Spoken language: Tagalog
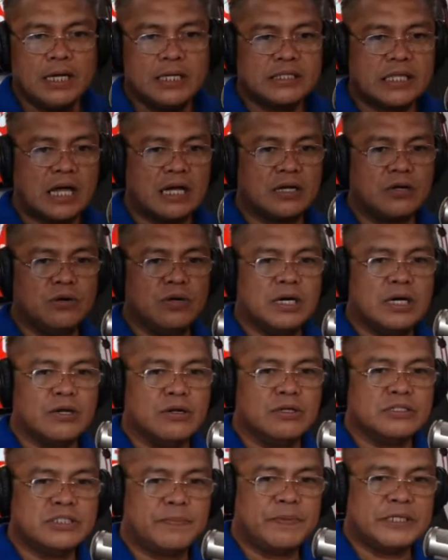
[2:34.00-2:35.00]
Tanggo
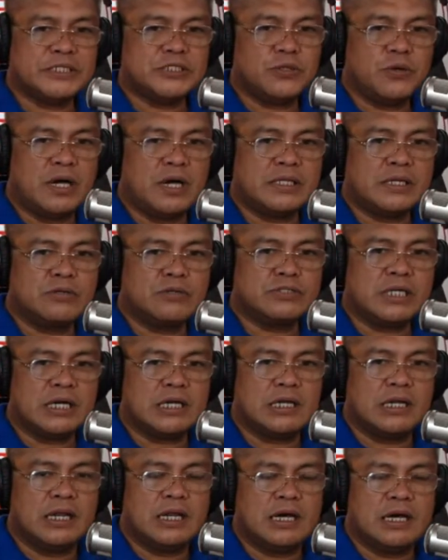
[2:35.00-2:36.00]
karon sa prisuhan ang usa
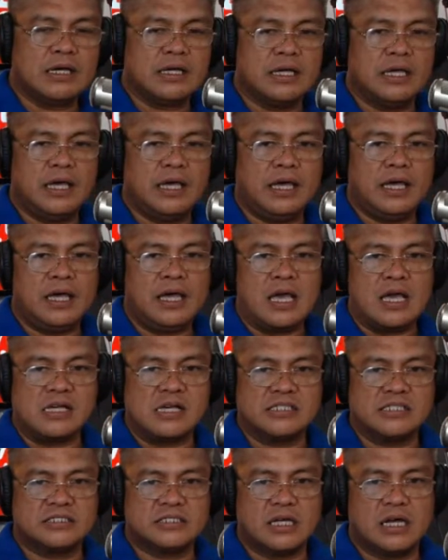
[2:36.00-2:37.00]
ka lalaki
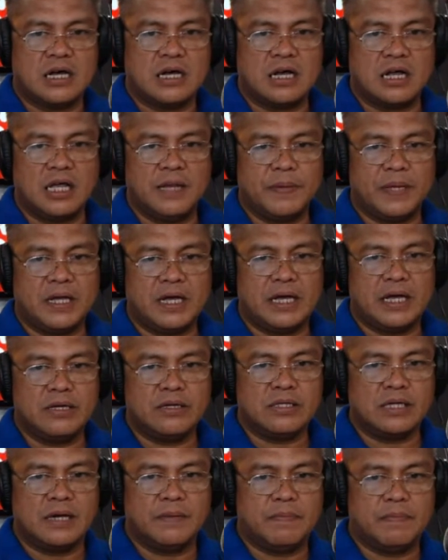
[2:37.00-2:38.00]
sa
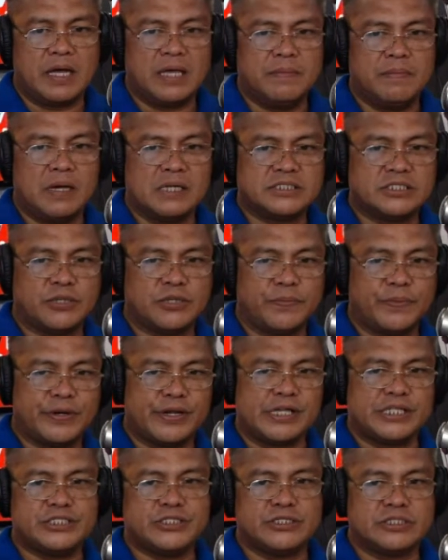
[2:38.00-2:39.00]
gipaygayan nga bypass
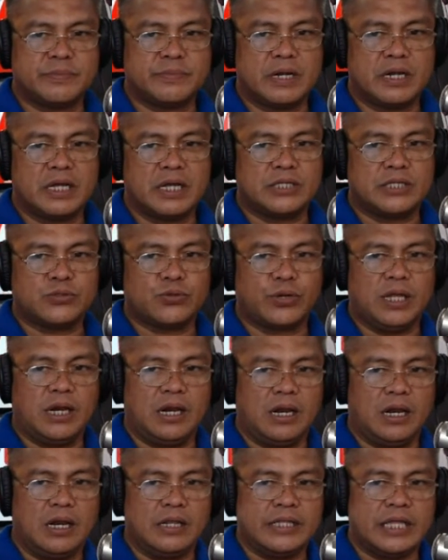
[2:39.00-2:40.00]
operation sa barangay
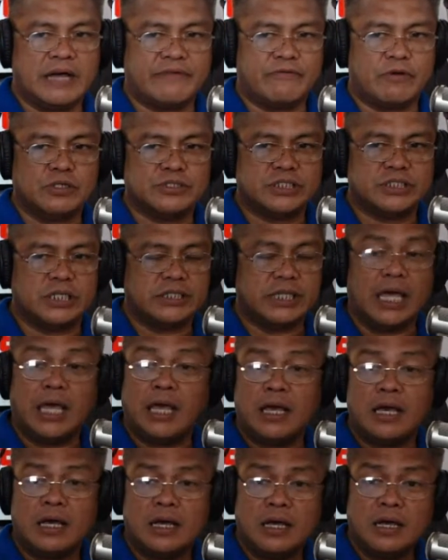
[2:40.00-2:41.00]
Turil, Davao City.
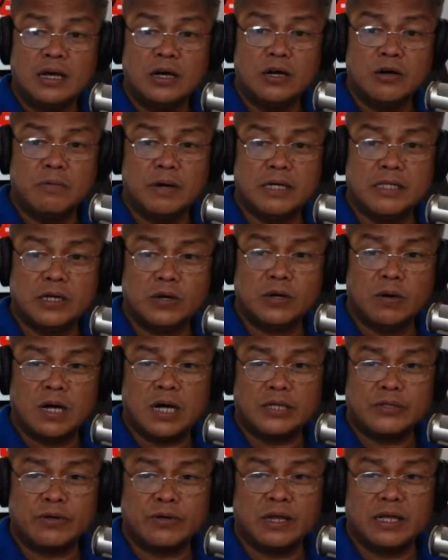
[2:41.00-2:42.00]
Human
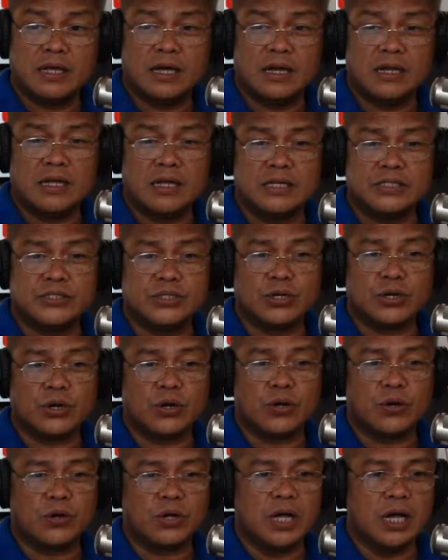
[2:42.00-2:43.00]
nakuhaan og illegal nga
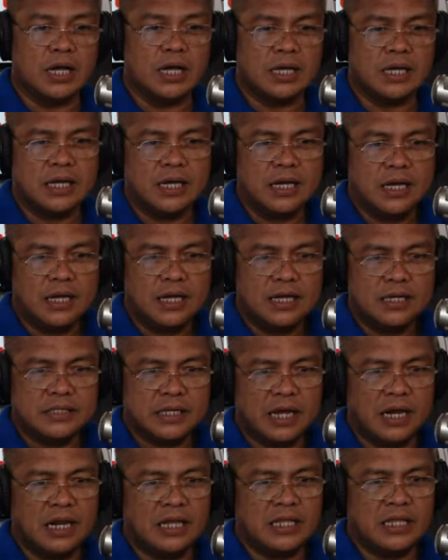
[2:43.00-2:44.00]
droga.
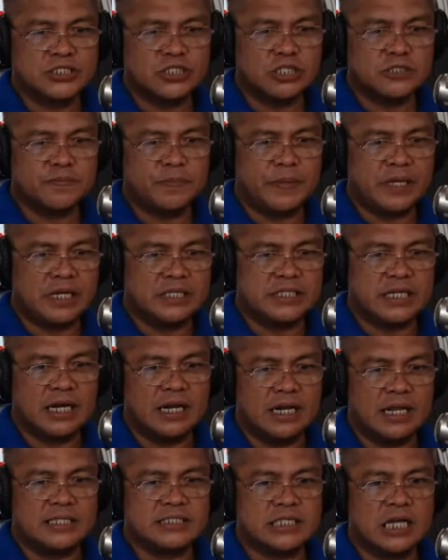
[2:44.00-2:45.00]
Nila ang suspect nga si
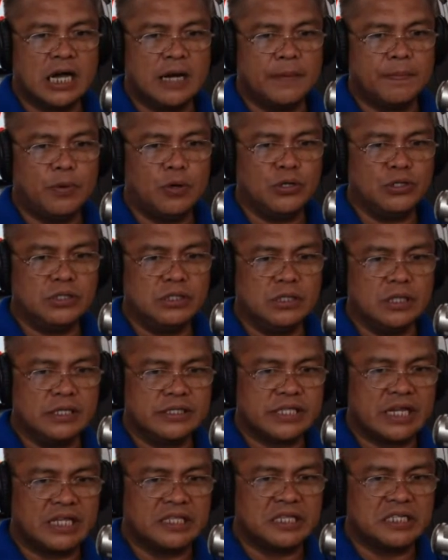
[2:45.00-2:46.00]
alias Hapon,
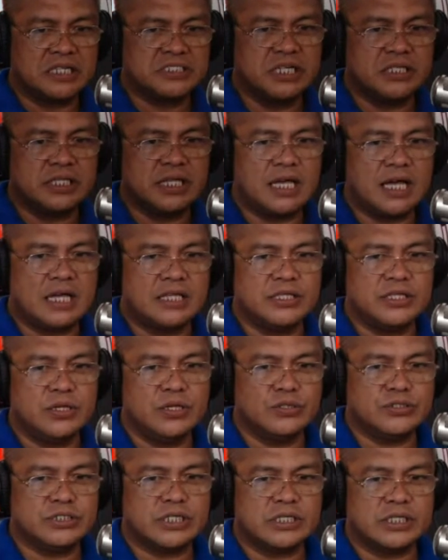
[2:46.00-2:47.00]
37
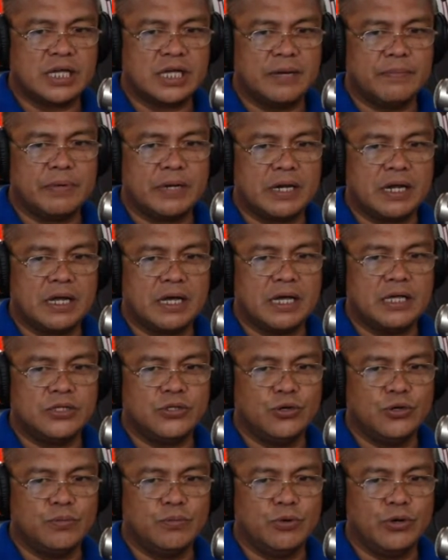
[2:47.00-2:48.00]
anyos nga taga barangay
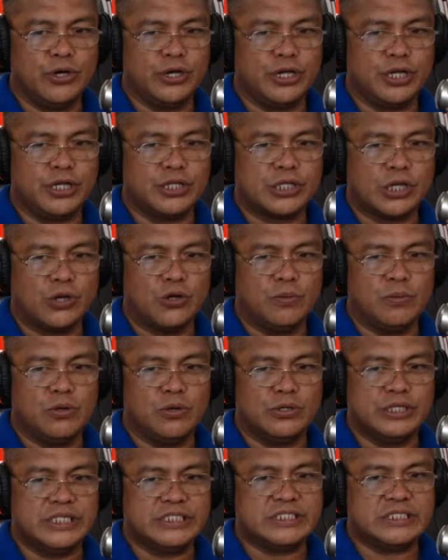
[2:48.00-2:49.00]
Dumoy,
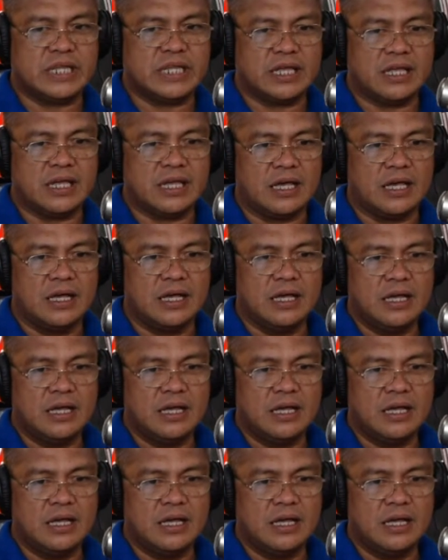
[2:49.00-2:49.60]
Talomo District.